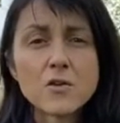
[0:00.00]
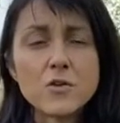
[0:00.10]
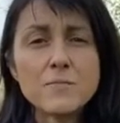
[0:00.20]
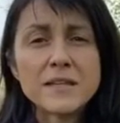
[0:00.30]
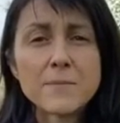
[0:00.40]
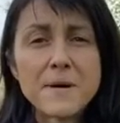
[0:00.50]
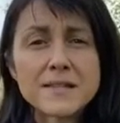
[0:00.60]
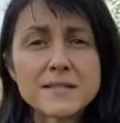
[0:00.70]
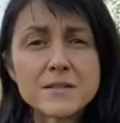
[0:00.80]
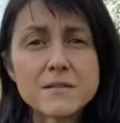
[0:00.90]
le maître
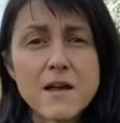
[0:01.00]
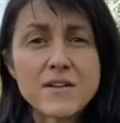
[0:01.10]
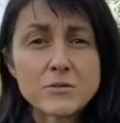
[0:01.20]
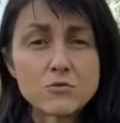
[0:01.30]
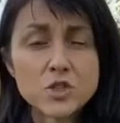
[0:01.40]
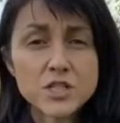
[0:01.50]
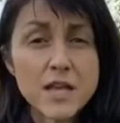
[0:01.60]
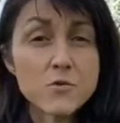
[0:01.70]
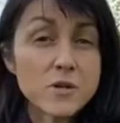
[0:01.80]
passe euh, avec son chien,